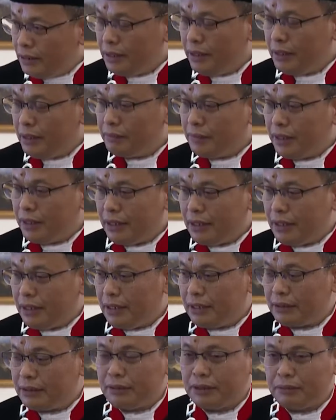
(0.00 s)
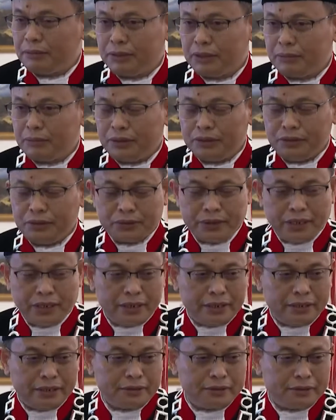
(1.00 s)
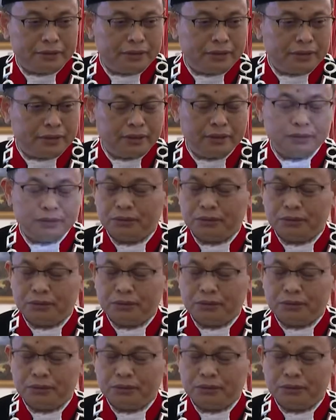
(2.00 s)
ya para teman-teman jurnalis